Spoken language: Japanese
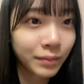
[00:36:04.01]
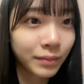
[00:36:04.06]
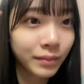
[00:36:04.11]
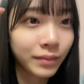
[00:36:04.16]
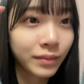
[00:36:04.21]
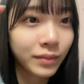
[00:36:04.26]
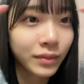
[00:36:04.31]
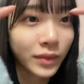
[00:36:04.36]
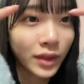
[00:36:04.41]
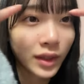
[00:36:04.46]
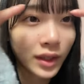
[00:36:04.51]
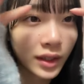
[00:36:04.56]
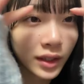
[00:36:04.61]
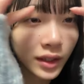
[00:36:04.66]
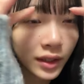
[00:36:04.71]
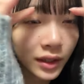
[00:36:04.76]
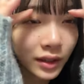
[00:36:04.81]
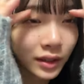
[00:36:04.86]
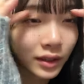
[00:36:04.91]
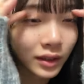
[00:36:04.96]
あ
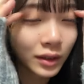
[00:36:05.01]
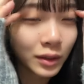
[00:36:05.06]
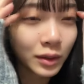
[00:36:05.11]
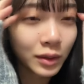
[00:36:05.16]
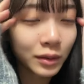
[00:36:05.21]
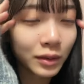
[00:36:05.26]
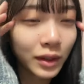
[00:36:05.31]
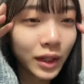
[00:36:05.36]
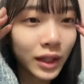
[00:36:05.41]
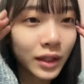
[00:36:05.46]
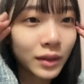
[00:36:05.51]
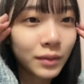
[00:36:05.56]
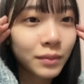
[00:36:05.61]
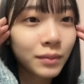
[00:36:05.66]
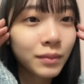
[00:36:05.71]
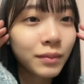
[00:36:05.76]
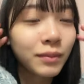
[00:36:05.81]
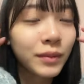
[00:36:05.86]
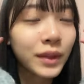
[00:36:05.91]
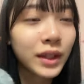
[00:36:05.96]
今日は
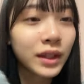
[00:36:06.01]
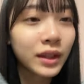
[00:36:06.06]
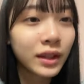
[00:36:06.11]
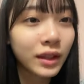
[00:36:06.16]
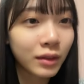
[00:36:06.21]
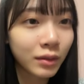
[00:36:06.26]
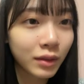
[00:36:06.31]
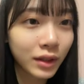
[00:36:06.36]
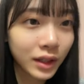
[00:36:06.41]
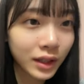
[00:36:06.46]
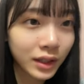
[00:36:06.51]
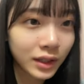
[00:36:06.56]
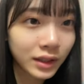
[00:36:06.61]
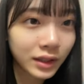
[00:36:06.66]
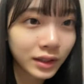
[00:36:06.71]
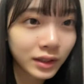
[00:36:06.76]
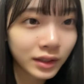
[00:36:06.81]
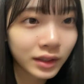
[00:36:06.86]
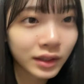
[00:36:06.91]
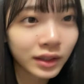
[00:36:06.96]
みんなは、
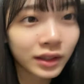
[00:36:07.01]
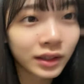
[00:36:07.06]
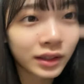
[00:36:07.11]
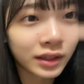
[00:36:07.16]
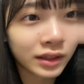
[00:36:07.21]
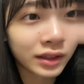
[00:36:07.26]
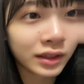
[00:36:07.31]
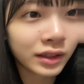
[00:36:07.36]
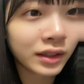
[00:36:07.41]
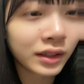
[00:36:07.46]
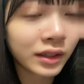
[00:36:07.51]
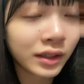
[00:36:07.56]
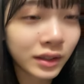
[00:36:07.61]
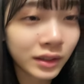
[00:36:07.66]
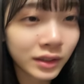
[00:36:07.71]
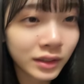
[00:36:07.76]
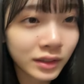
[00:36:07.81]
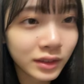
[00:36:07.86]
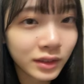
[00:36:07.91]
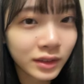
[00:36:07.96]
えー、
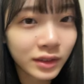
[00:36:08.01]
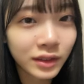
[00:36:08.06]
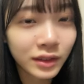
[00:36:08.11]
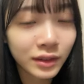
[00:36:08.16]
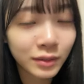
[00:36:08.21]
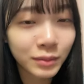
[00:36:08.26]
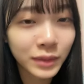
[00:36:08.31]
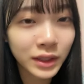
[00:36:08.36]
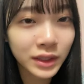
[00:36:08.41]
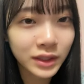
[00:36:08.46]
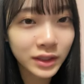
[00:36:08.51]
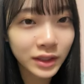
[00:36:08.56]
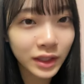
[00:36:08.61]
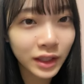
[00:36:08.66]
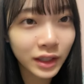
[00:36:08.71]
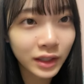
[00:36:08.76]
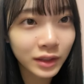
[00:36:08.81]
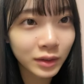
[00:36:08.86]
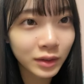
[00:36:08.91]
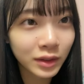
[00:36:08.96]

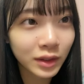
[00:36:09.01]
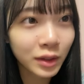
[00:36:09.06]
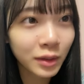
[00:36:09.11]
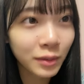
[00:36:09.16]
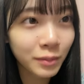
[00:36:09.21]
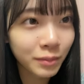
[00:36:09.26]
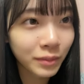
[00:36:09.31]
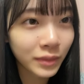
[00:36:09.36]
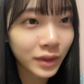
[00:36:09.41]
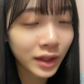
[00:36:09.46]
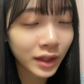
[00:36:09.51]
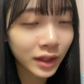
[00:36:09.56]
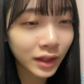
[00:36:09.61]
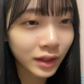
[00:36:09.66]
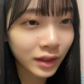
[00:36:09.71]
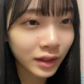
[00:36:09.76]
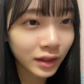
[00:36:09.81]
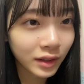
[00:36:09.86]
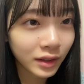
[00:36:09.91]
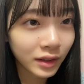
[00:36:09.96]
マスタードと
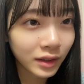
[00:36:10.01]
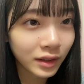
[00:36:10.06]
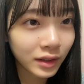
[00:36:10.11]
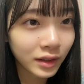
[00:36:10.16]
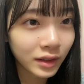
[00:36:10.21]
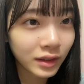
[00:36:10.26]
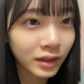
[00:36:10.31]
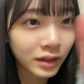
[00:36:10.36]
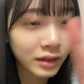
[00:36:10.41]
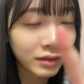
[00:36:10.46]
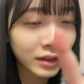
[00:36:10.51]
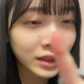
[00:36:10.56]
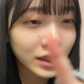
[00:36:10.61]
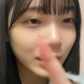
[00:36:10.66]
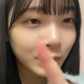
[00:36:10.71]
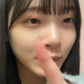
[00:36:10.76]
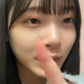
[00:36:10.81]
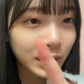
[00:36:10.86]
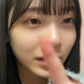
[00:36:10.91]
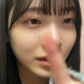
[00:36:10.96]
わ
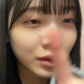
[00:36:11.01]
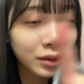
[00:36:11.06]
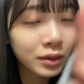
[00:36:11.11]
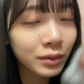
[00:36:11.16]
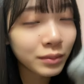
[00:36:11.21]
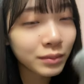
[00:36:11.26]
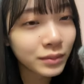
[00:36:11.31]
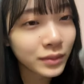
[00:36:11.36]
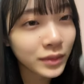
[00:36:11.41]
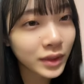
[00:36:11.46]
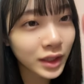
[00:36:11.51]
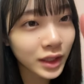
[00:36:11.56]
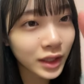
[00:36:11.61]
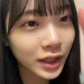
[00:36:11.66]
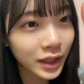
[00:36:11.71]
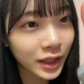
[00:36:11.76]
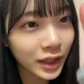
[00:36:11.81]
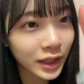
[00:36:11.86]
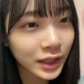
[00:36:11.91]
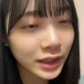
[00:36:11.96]
さびと
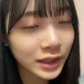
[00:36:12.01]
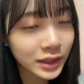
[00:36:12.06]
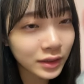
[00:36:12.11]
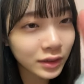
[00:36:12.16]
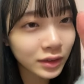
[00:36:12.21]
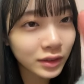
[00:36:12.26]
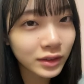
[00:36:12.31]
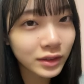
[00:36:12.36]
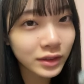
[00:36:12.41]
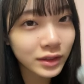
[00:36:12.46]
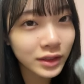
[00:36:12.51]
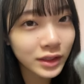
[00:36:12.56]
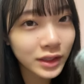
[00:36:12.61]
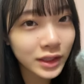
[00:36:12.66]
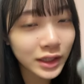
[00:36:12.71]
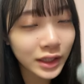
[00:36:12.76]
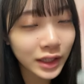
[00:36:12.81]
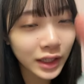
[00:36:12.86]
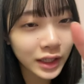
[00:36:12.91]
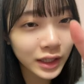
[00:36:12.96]
からしの
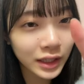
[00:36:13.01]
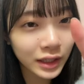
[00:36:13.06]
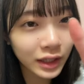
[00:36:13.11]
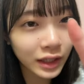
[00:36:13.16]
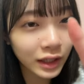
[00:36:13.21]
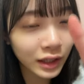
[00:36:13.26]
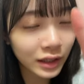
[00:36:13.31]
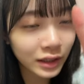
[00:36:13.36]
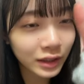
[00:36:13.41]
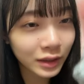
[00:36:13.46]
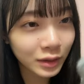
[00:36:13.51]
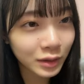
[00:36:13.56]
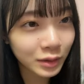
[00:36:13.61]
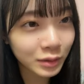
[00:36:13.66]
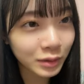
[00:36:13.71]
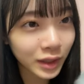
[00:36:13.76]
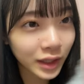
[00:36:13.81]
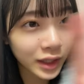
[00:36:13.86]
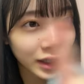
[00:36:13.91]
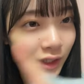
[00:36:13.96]
違いがよ
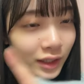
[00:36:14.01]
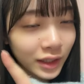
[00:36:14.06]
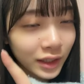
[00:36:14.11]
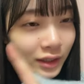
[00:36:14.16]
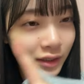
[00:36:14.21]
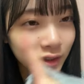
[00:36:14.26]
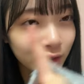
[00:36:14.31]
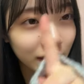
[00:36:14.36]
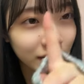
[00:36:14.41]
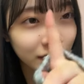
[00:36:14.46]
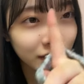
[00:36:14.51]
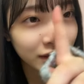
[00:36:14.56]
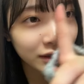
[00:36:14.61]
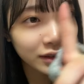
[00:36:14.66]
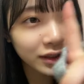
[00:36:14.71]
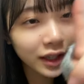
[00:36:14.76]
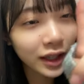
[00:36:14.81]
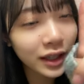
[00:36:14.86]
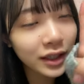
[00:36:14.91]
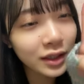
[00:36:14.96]
くわからなくなる
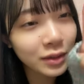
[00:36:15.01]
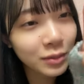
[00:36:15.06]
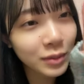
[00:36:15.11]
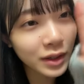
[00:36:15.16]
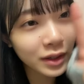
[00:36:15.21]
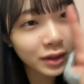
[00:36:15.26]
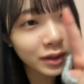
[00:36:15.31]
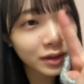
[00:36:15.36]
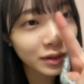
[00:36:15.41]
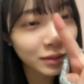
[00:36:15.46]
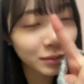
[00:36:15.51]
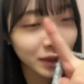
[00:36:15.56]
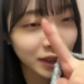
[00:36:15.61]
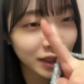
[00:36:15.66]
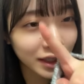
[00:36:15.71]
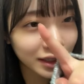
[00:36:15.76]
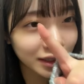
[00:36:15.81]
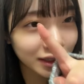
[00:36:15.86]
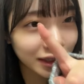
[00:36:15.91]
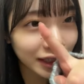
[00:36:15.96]
ような夢を
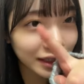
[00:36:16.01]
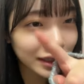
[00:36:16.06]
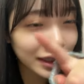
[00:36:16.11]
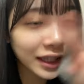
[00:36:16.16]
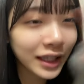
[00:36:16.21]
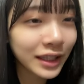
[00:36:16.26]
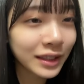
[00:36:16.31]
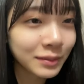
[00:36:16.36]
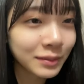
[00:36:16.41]
見てくださ